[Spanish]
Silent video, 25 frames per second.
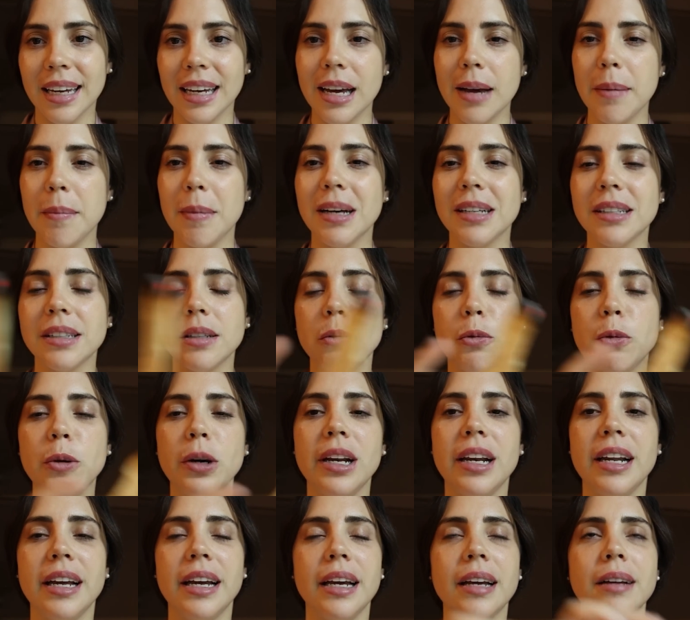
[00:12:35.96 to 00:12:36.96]
que quema y
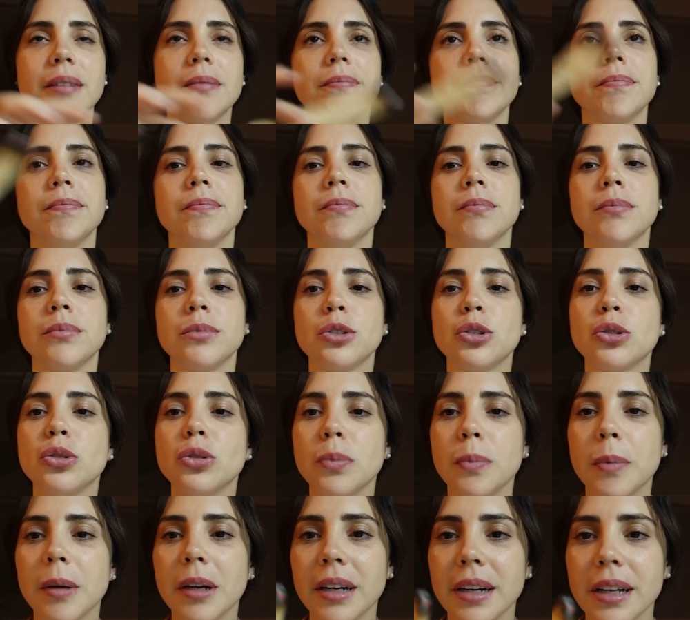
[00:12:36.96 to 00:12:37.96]
huele
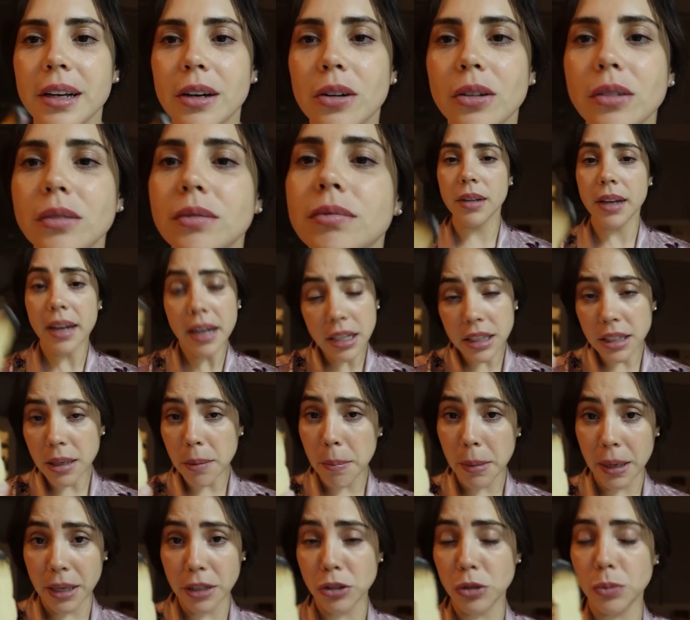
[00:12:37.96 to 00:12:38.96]
súper rico. Y
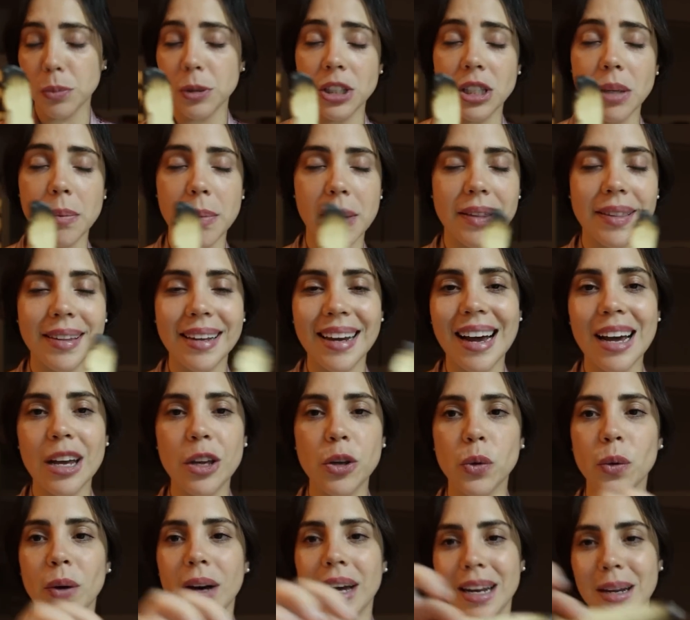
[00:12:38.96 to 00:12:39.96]
también supuestamente
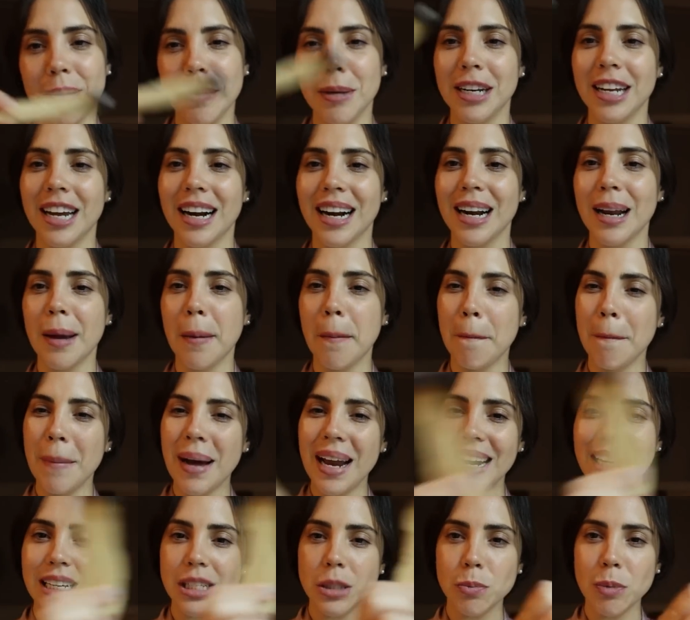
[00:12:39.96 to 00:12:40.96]
ayuda a eliminar las
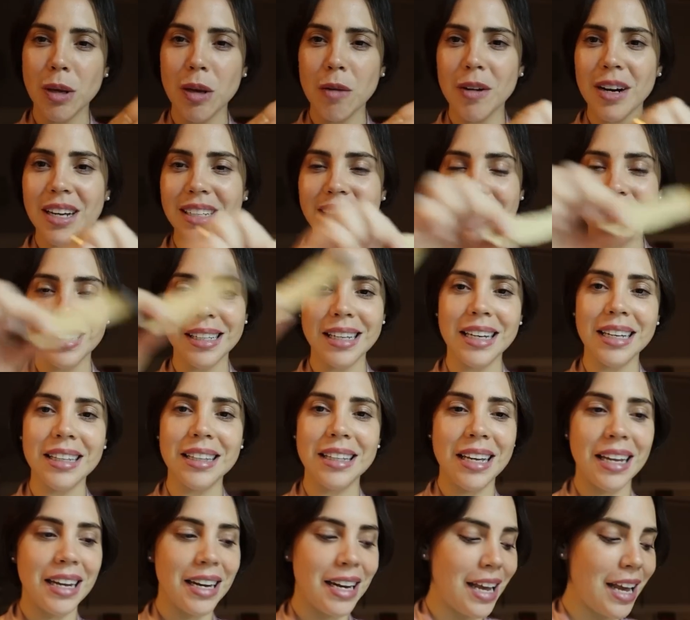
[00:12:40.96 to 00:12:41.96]
malas vibras, así que
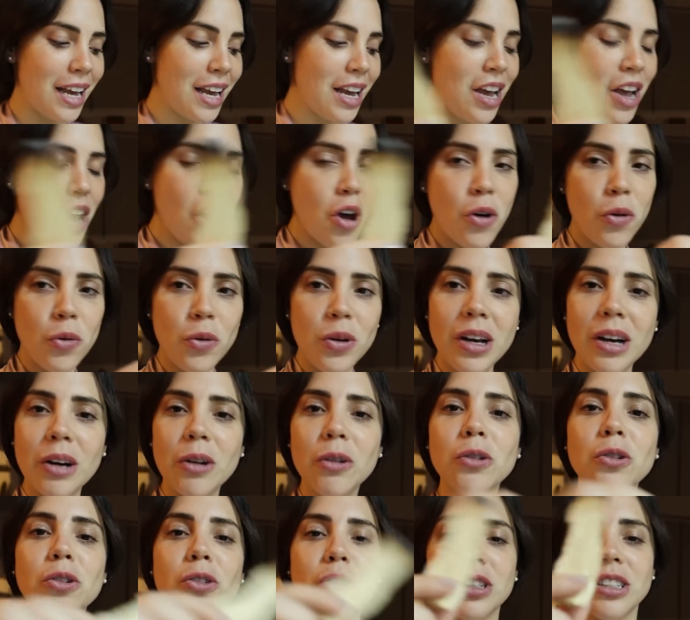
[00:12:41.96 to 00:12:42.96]
tiene una
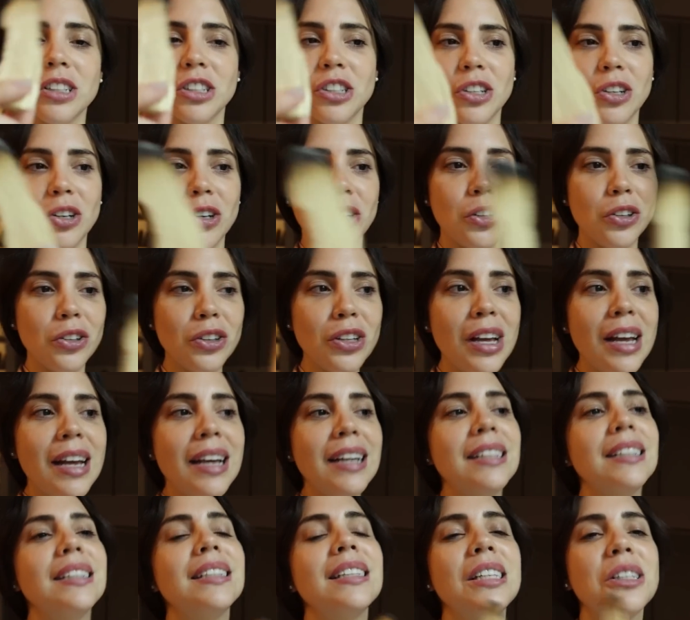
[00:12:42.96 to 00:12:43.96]
connotación
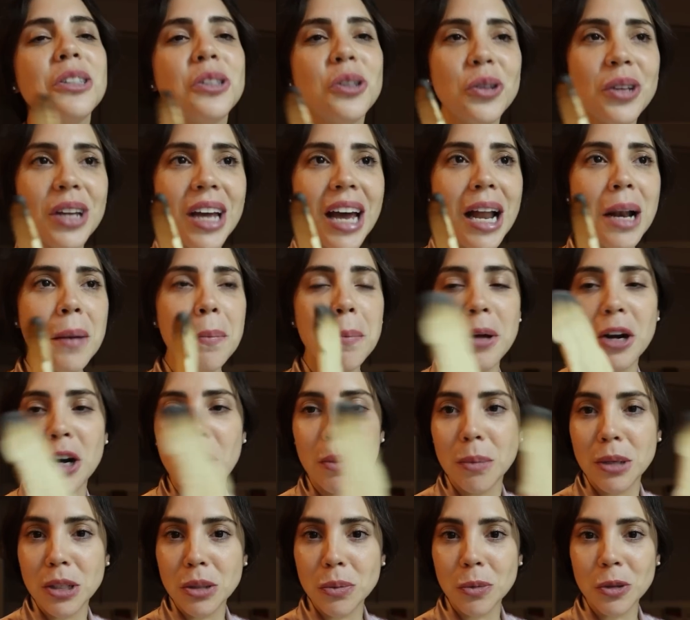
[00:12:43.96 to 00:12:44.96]
sensorial, pero
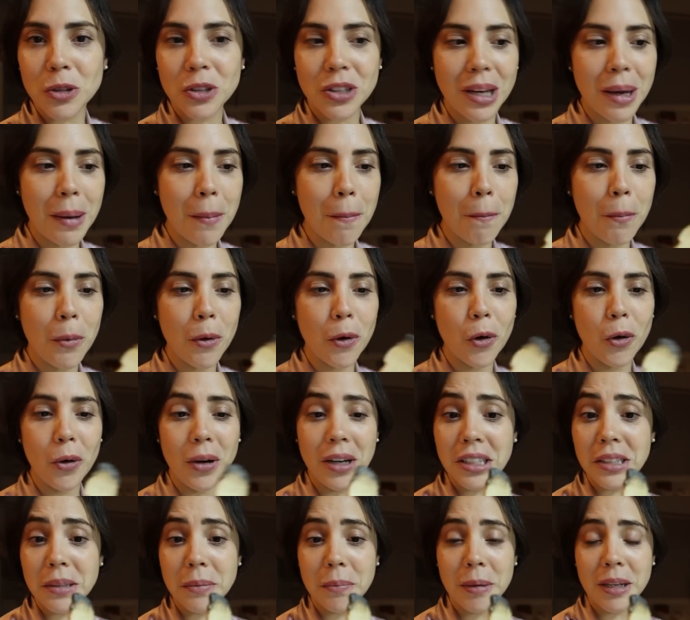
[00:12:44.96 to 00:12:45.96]
al mismo tiempo
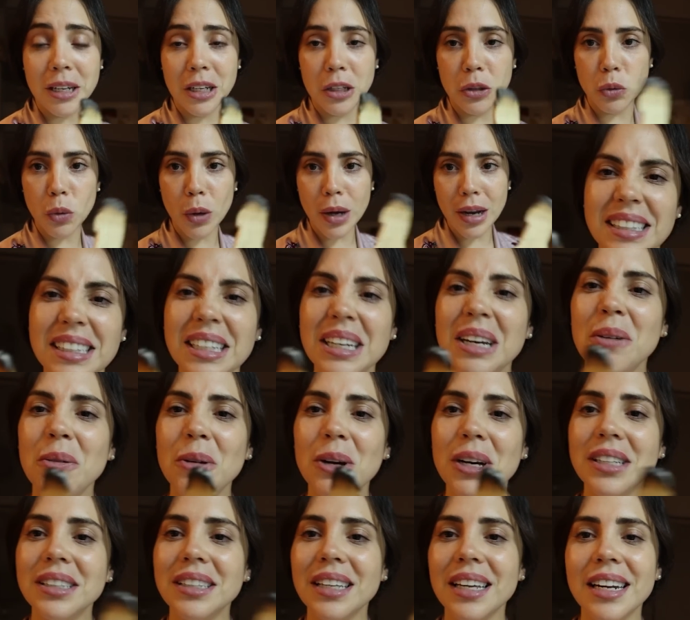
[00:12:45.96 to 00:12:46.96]
espiritual. Así que
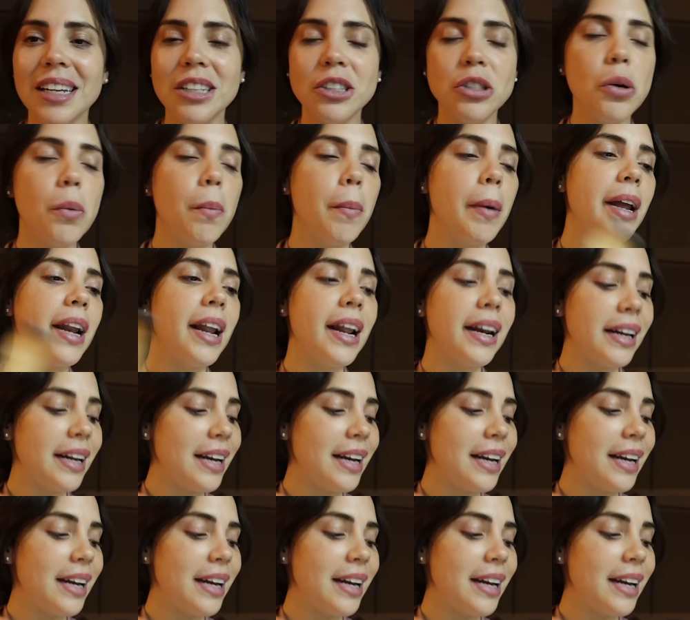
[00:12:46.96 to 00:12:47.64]
voy a hacer eso para